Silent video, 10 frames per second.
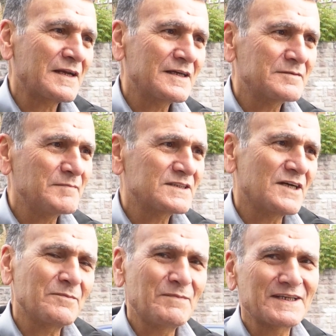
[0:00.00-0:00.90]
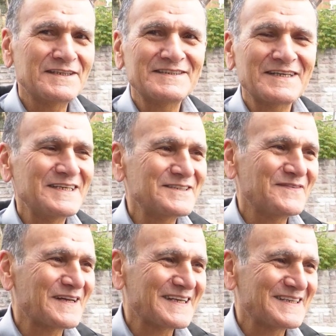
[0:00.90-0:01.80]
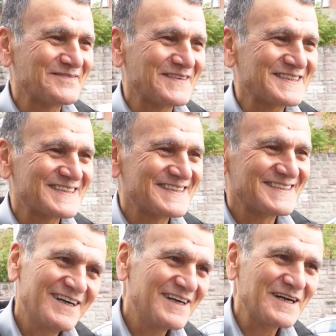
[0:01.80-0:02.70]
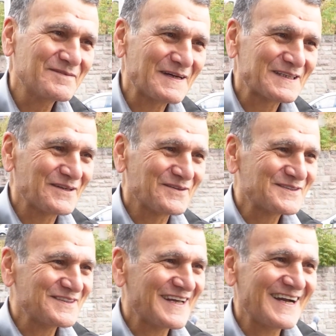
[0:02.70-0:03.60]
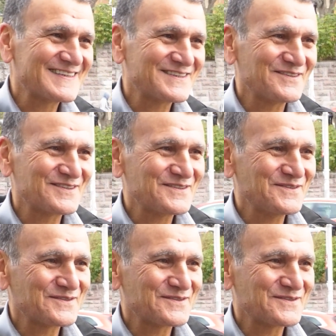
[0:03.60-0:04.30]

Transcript: Fark etmez AK Parti ise hiç fark etmez. Hak Partili olsun hangisi olursa